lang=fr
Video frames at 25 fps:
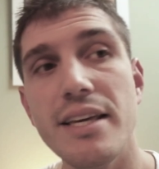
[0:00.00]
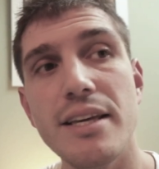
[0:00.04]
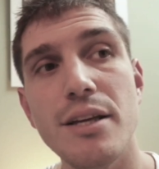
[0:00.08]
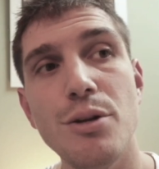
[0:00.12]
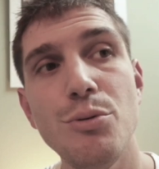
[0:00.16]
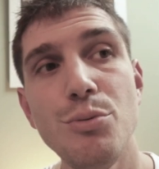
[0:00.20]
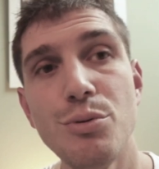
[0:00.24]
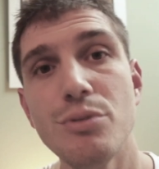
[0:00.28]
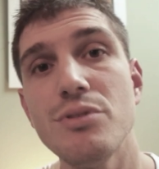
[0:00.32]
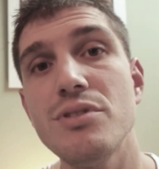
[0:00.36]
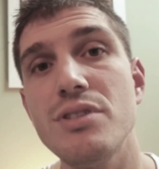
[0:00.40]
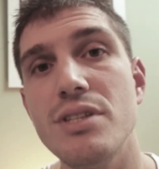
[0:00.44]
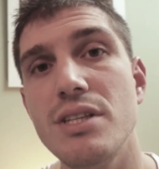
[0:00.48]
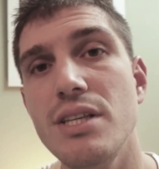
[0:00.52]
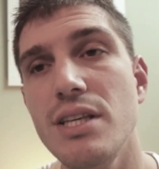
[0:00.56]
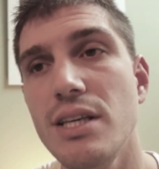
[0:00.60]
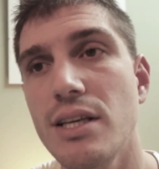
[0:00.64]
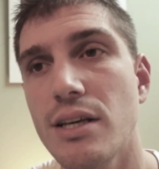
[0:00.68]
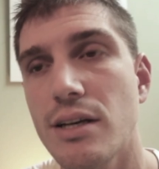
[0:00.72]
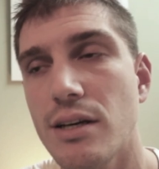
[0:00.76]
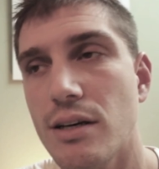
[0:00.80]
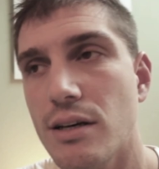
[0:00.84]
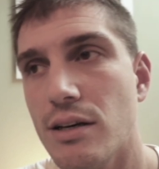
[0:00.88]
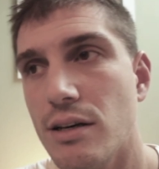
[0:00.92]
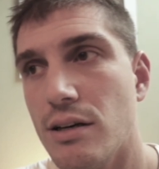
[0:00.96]
qui lui
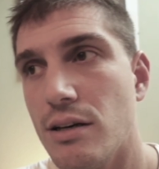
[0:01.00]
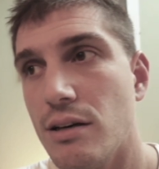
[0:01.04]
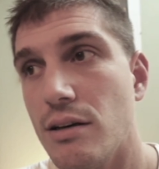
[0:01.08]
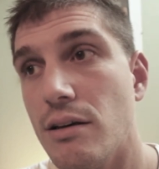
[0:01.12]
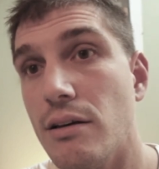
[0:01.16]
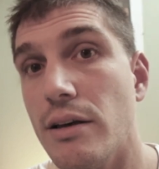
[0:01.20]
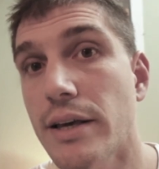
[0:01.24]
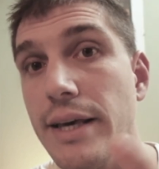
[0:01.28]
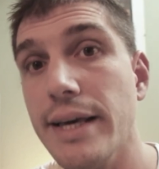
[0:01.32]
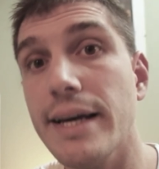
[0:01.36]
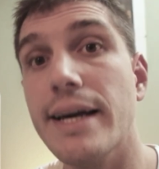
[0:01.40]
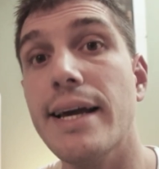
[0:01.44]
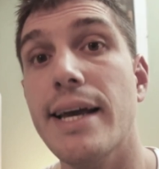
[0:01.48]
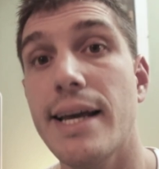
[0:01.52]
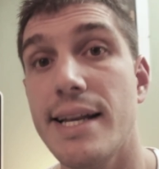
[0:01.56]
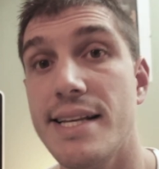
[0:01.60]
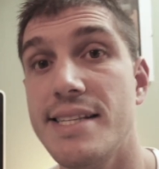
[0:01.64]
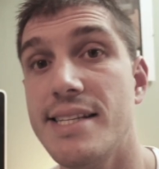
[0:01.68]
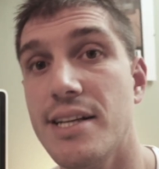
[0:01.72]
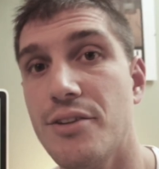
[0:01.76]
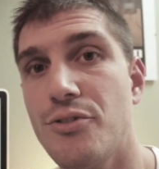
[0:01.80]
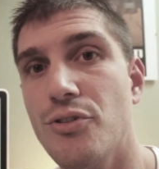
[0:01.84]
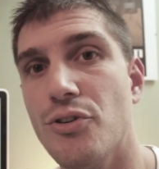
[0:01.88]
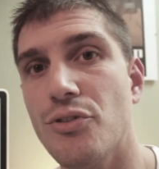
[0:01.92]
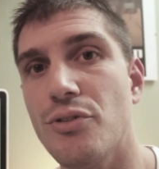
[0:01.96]
aussi et
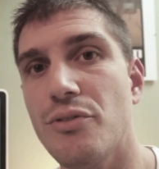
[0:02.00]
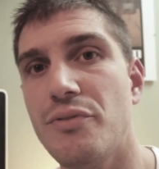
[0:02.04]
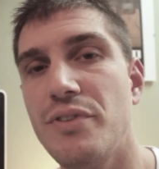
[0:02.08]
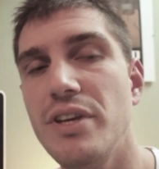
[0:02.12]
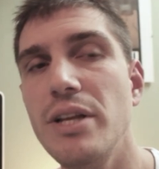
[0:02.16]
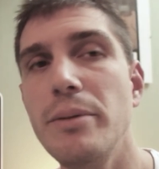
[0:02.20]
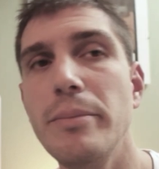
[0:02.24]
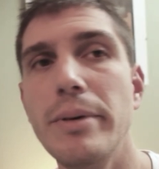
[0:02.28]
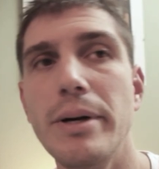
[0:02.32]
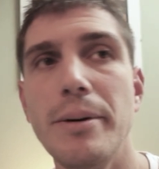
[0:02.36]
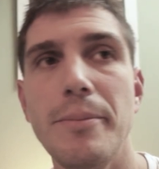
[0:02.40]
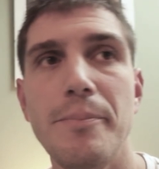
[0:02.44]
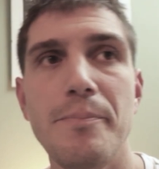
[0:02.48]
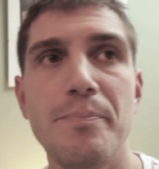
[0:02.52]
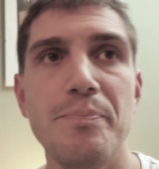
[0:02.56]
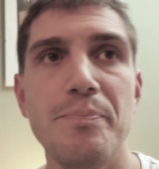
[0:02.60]
réalisateur de films.